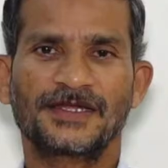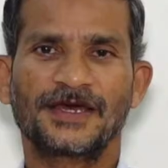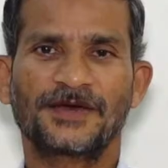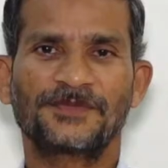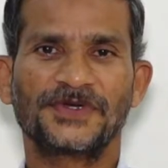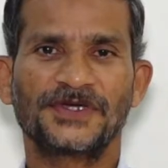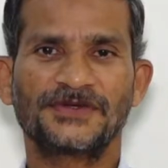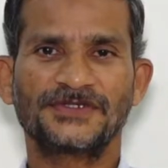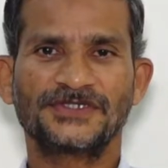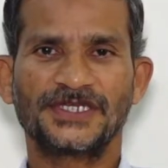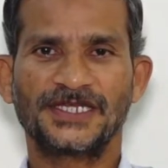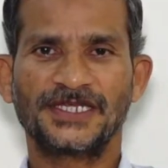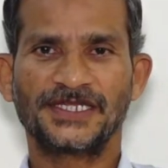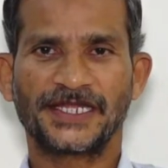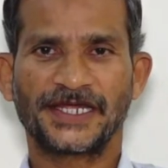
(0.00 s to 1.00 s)
నా పేరు
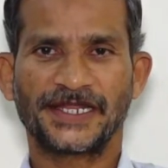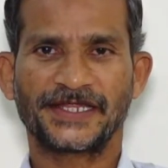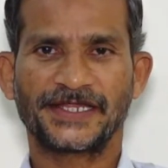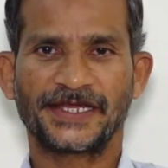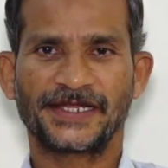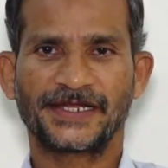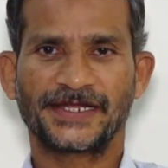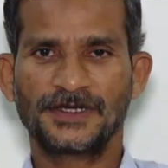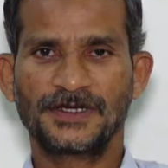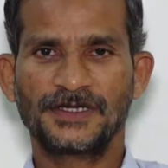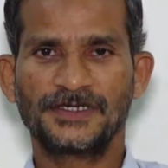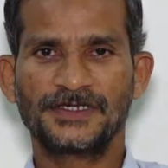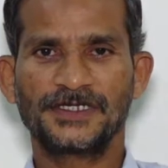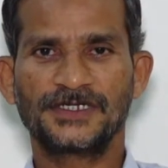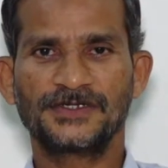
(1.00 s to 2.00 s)
జల్లి నరేందర్
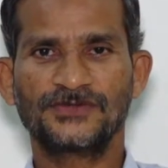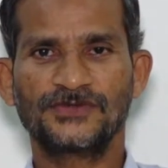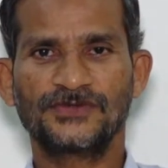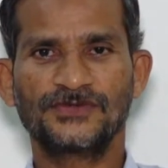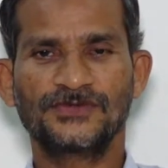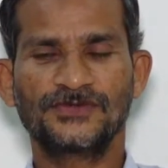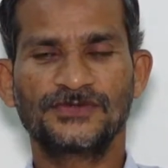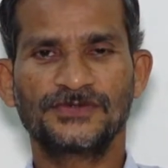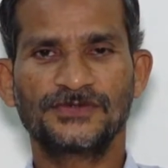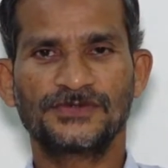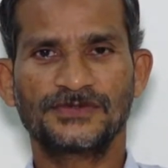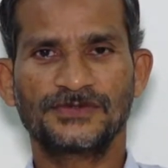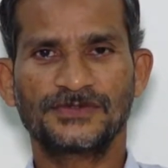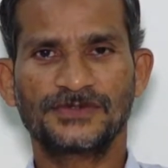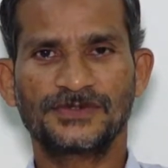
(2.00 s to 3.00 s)
నేను
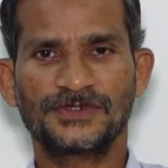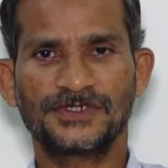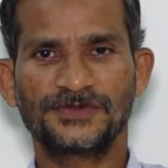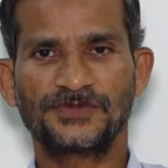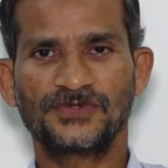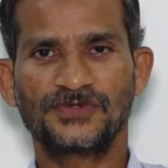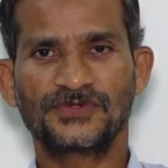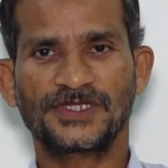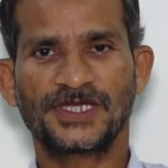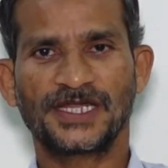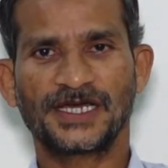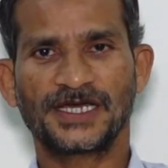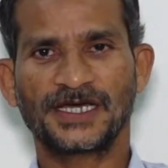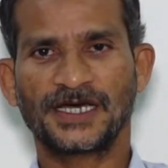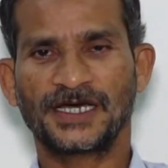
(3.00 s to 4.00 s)
ఇప్పుడు
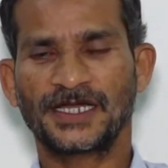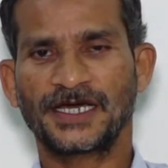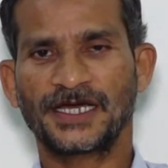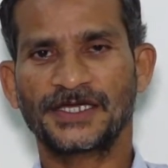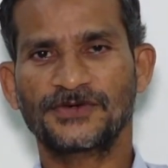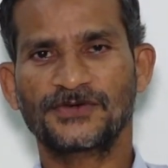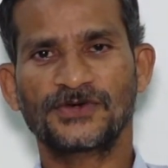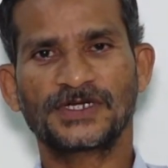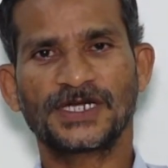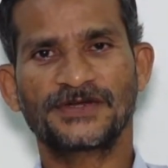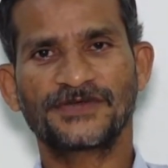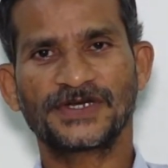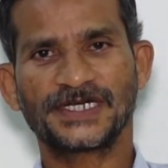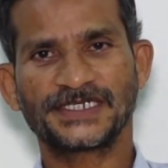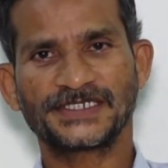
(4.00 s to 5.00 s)
తెలంగాణ హైకోర్టు
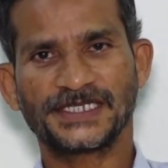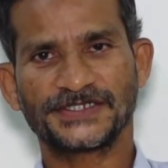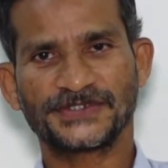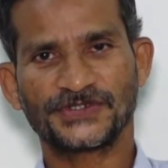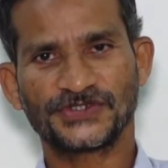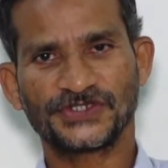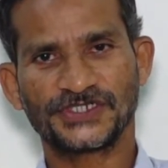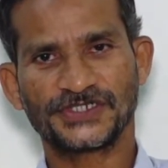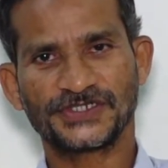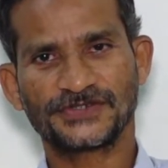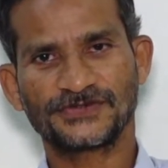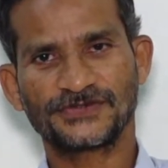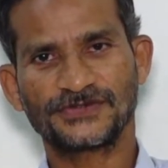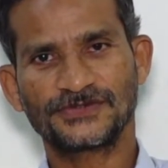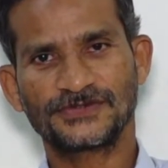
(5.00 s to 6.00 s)
అడ్వకేట్స్
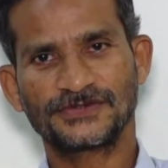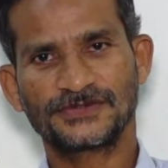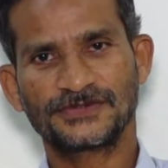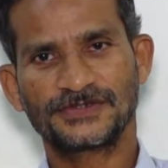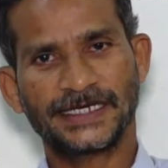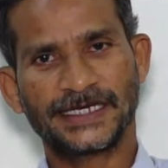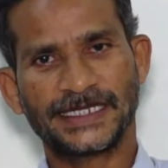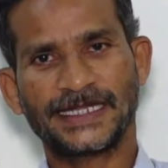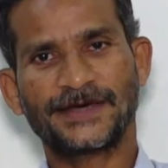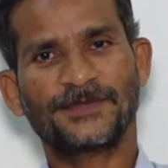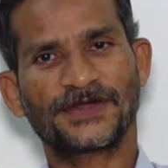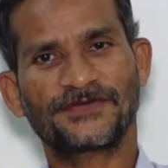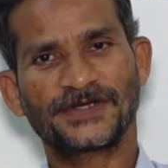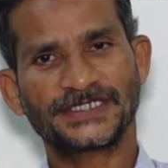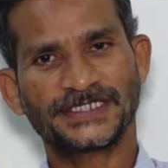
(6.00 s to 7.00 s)
అసోసియేషన్కు
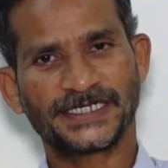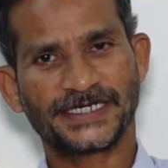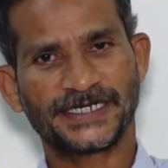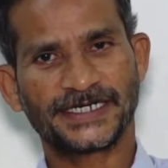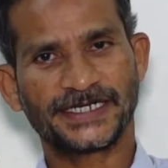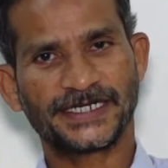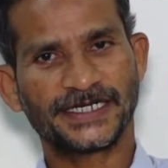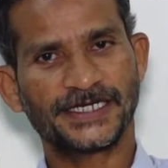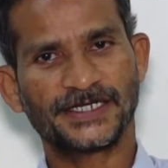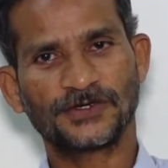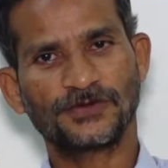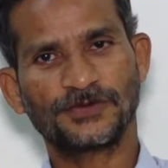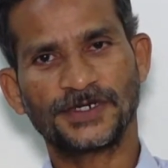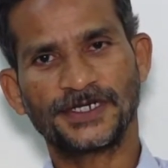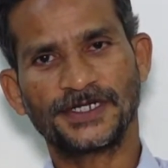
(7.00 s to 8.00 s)
నెంబర్ వన్ సెక్రటరీగా
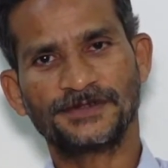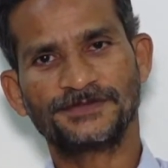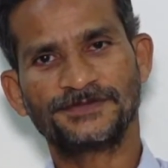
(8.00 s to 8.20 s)
ఎన్నుకోబడ్డాను